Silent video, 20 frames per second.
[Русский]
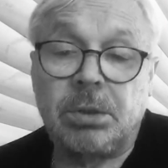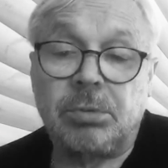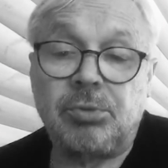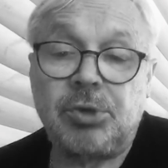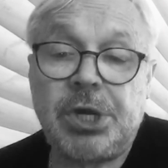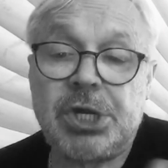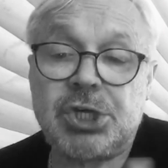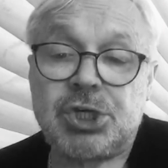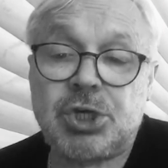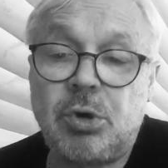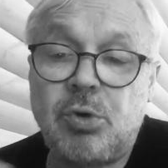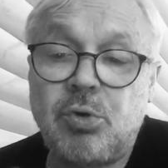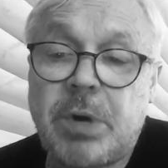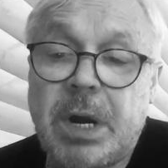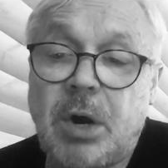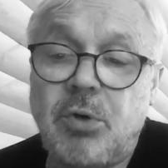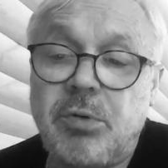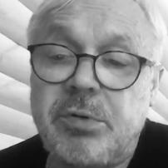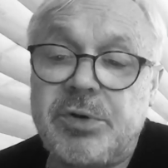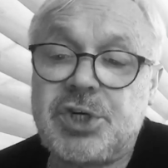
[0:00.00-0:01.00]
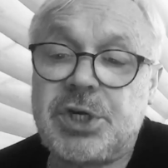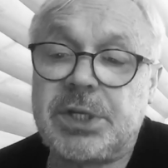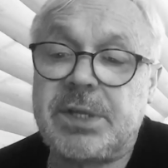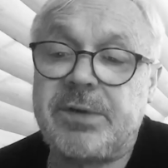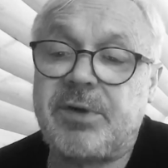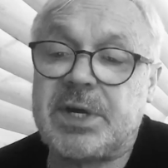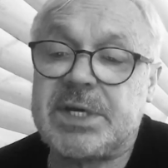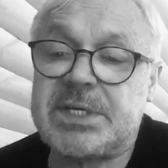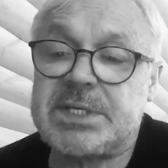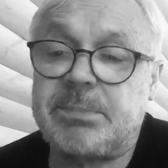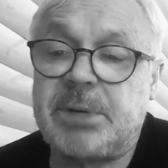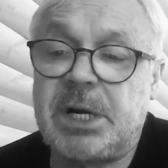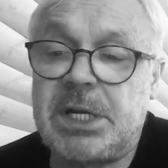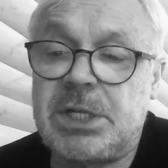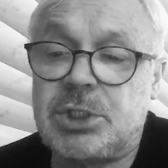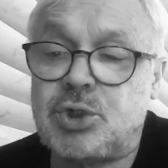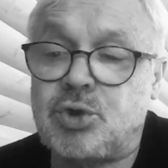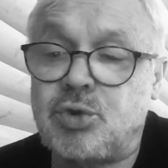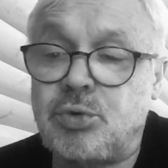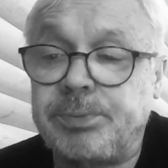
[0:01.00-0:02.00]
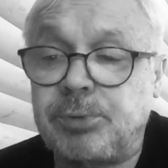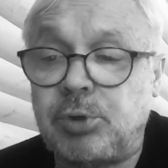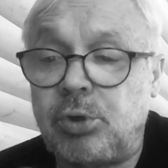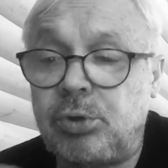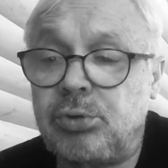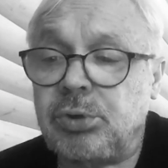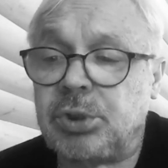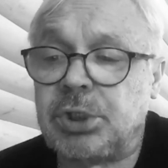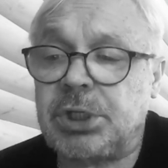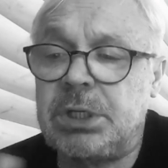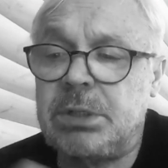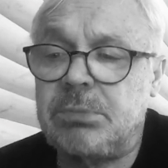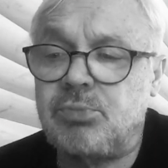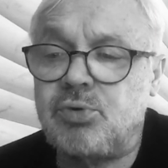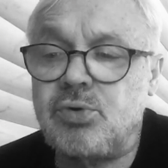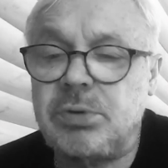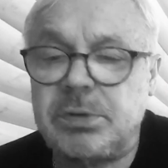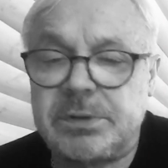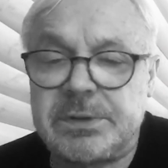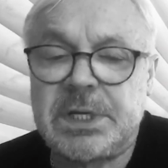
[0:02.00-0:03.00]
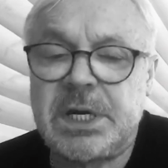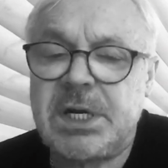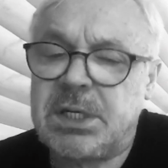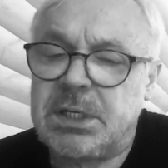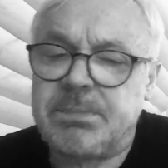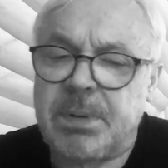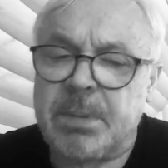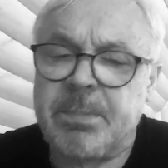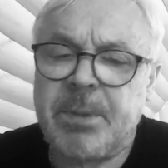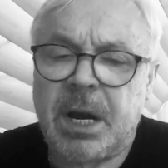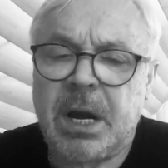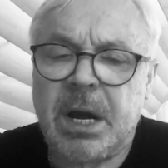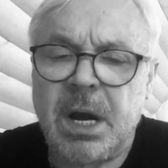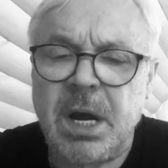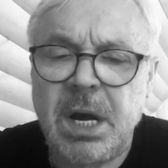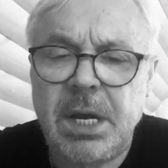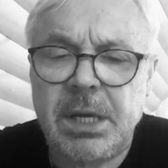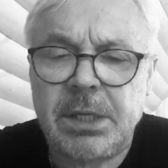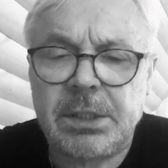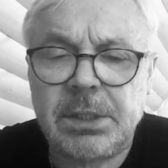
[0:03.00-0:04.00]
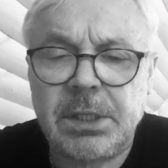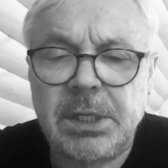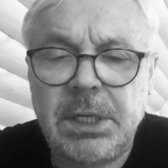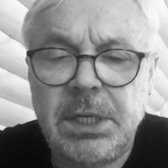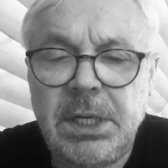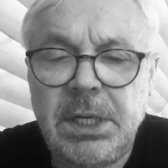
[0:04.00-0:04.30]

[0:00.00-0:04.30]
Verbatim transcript: Но ну, ежели у какого человека заболит зуб, то идут к нему, знаете, помогают.